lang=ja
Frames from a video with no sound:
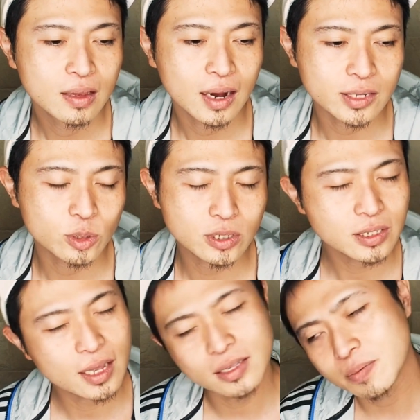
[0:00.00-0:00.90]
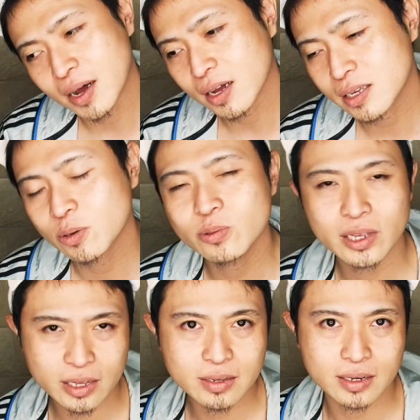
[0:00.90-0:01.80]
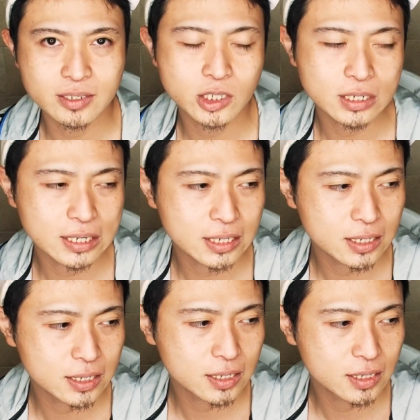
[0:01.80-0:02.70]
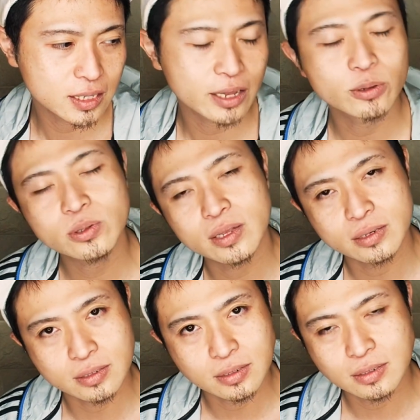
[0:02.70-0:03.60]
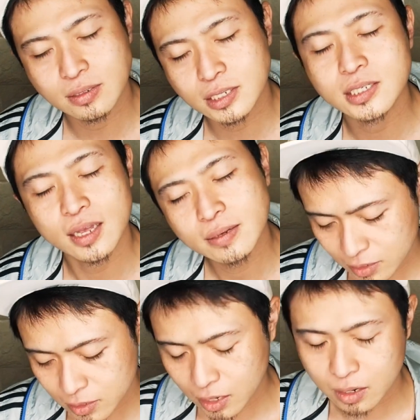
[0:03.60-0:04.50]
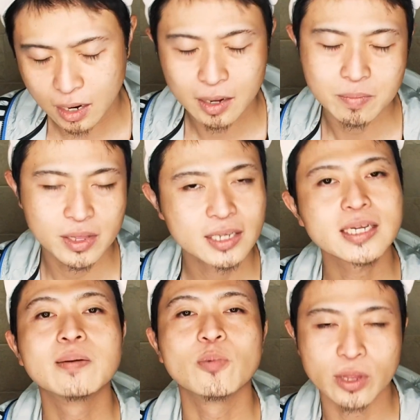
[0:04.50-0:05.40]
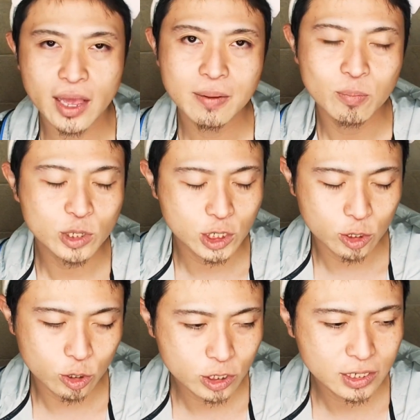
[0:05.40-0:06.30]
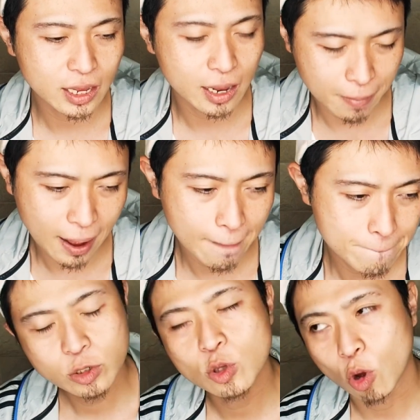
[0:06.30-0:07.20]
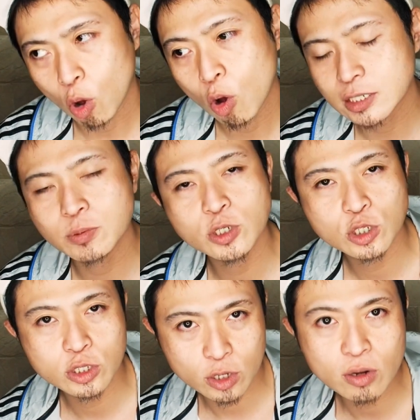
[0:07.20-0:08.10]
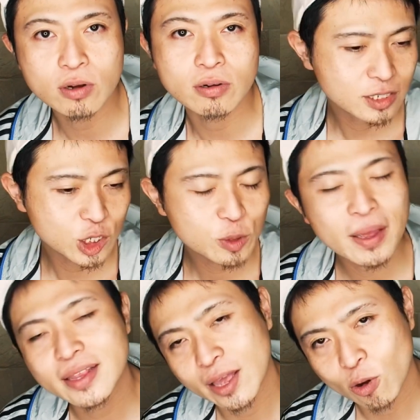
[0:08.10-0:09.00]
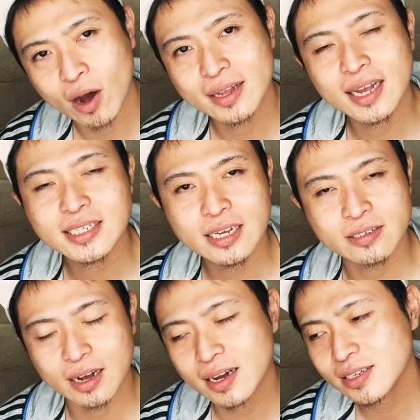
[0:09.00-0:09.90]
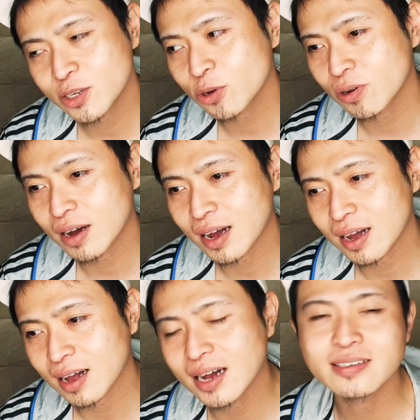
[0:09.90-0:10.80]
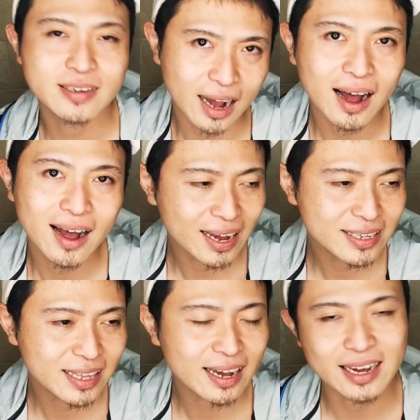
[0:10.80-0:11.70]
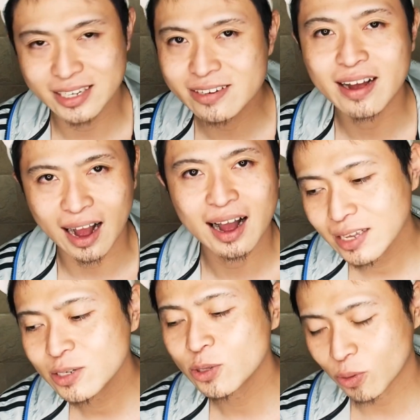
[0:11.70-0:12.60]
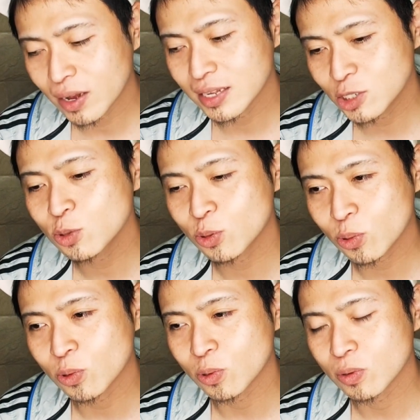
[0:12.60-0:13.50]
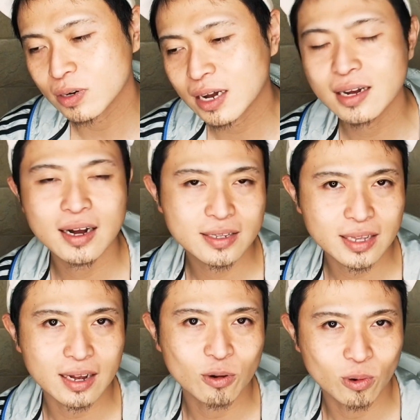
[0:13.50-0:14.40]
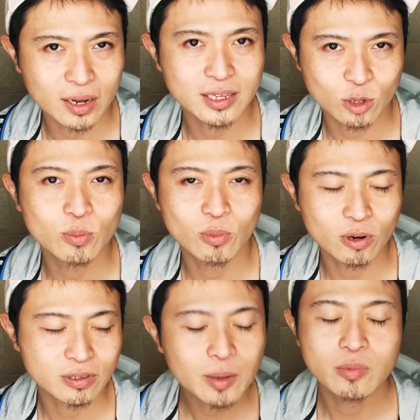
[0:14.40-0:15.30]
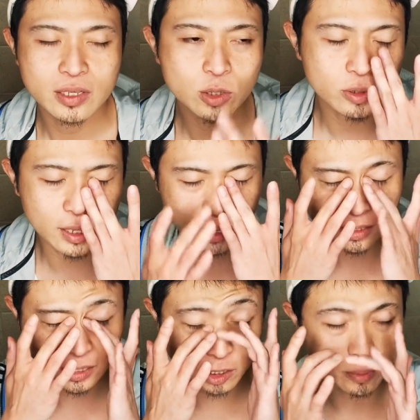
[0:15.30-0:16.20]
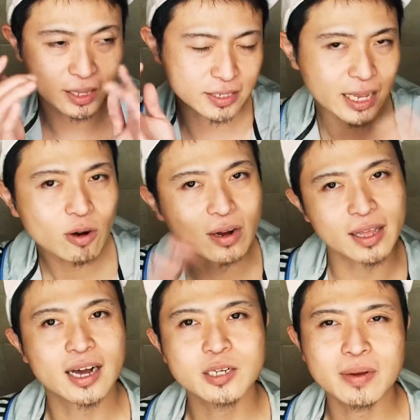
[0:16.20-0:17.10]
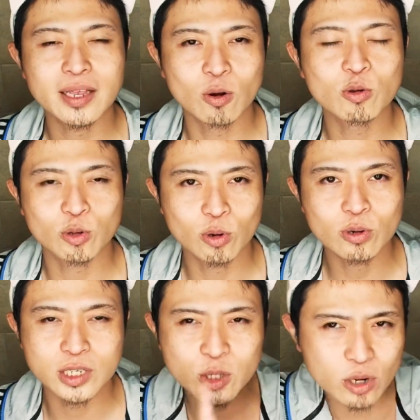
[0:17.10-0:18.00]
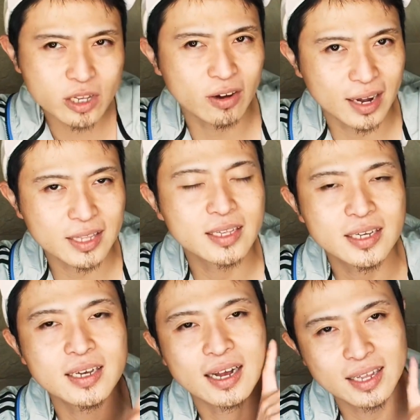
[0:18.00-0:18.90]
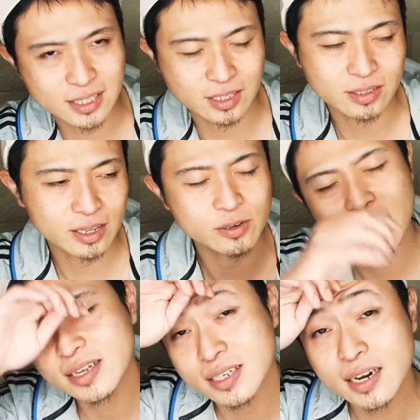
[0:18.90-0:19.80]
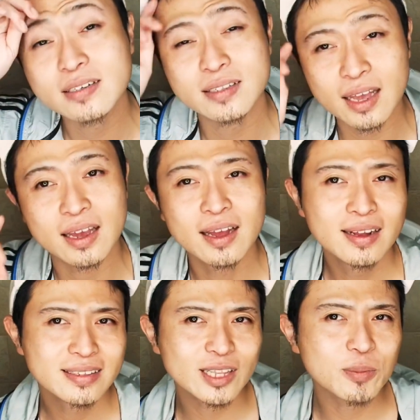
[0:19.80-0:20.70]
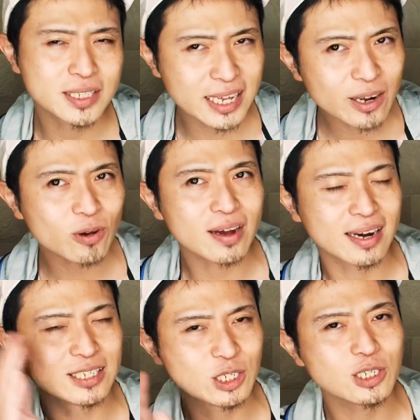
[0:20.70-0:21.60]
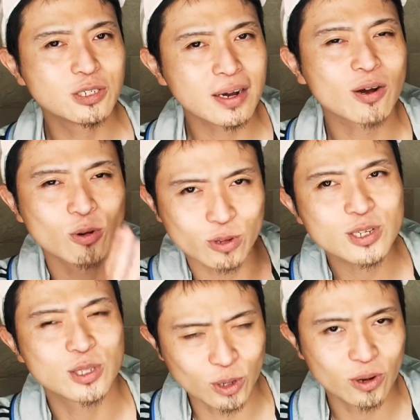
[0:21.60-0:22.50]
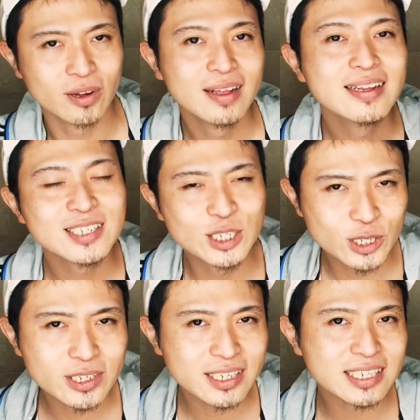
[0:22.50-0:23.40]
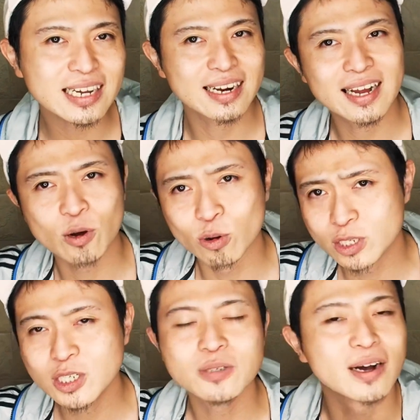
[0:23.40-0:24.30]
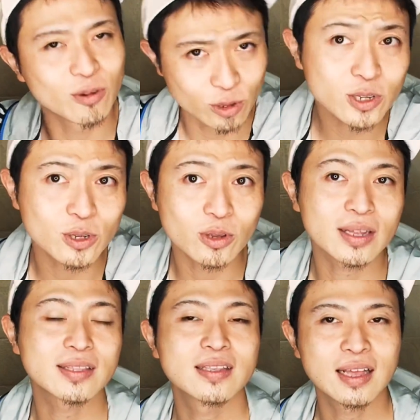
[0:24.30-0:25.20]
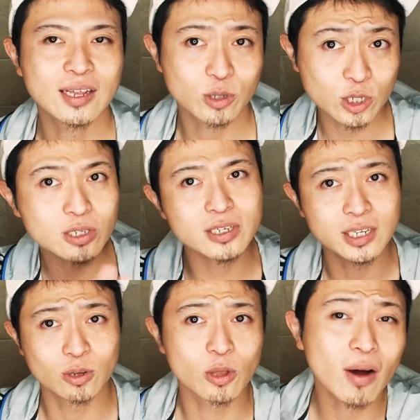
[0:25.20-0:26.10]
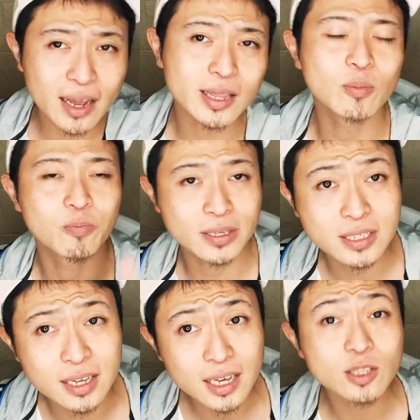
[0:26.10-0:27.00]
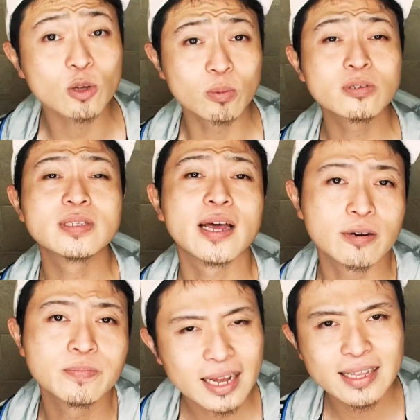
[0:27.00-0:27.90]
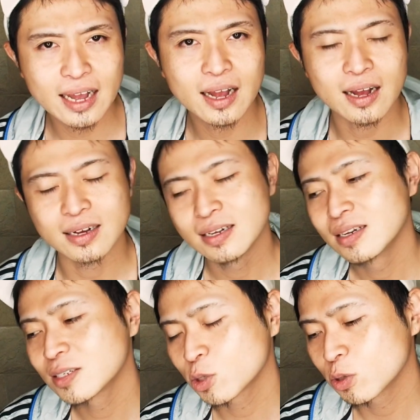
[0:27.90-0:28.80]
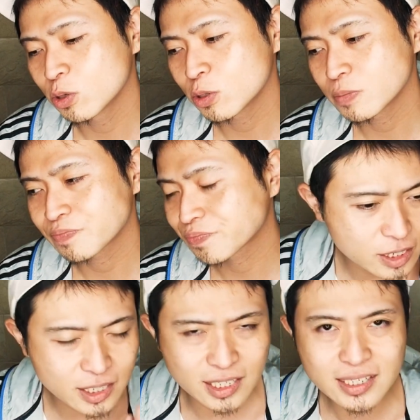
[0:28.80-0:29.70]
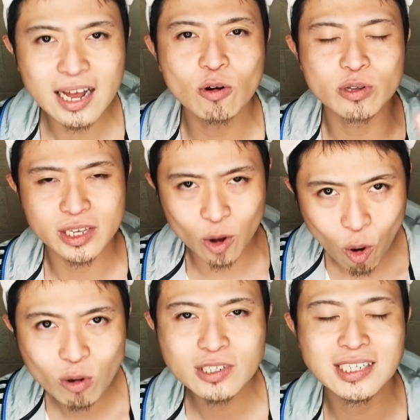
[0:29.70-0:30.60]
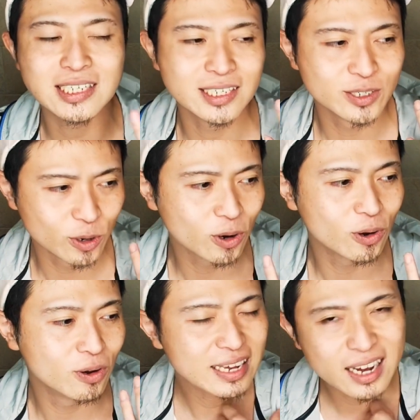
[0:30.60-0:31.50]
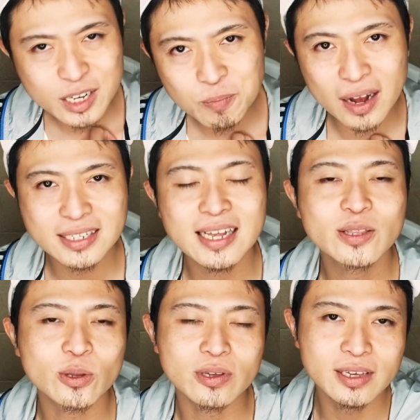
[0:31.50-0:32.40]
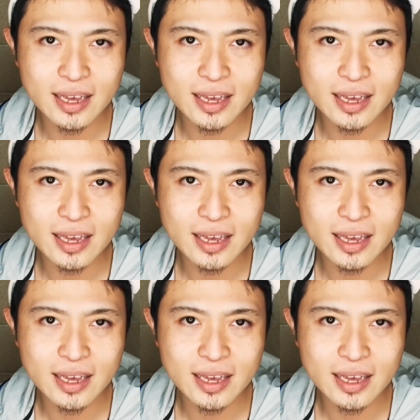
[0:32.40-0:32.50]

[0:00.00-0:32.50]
あと常にまあ基本的には薬に頼ってるしねだから皆さんもねもしよろしければふと自分の全てを話せる環境があるか相手がいるかっていうのはちょっと考えた方がいいと思うでそのね例えばね0から100までのことを1人の相手に話すっていうわけじゃなくて例えば0から10はこの人11から50はこの人とかあと種類によって分けても別にいいと思うんだよただその、素直に本心を100%言